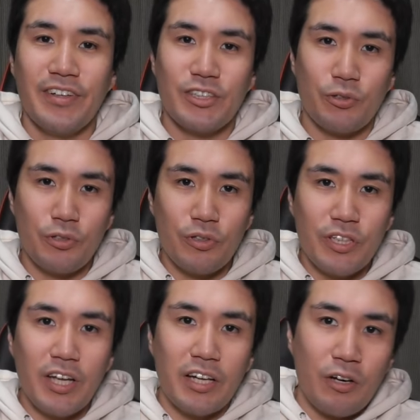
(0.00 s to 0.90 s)
食料
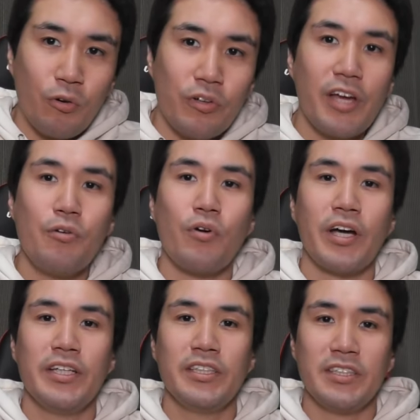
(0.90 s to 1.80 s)
危機なんか来ない方
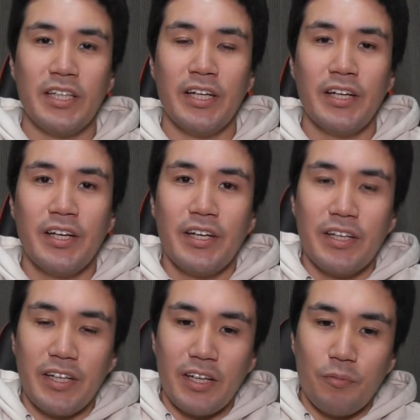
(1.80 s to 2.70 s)
がいいし、
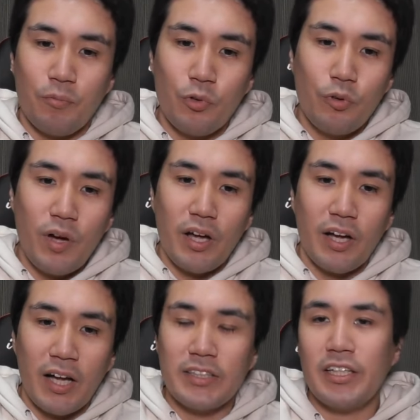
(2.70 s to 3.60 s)
物
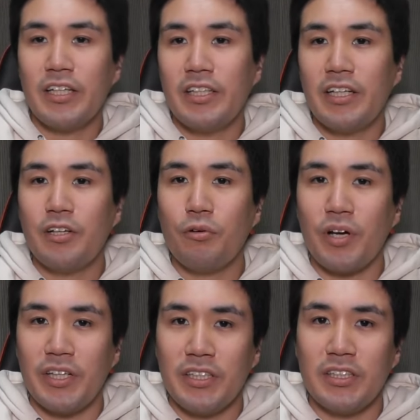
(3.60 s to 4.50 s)
は安定的にできた方
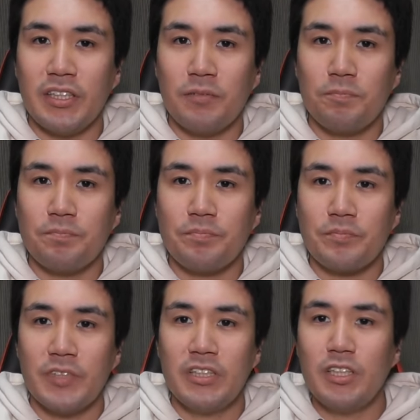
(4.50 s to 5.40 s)
がいいし、
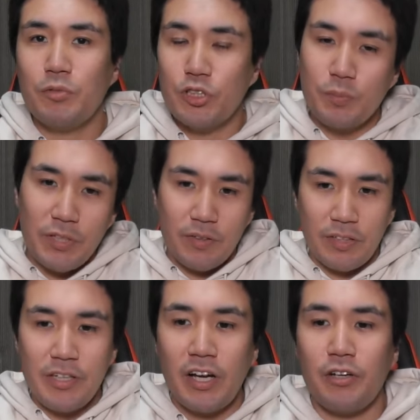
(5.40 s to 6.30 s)
いつでもスーパーに行け
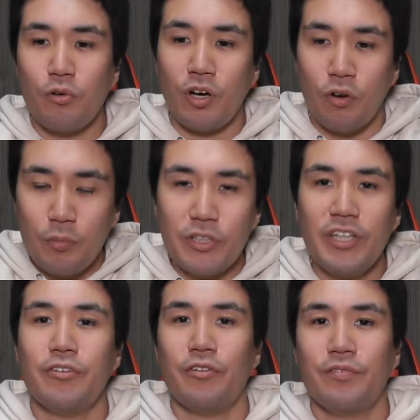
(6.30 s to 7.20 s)
ば手に入る方が俺も
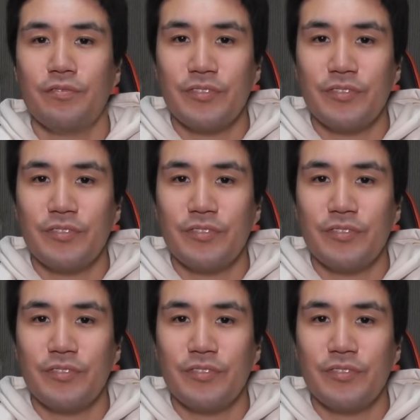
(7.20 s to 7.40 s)
いいの。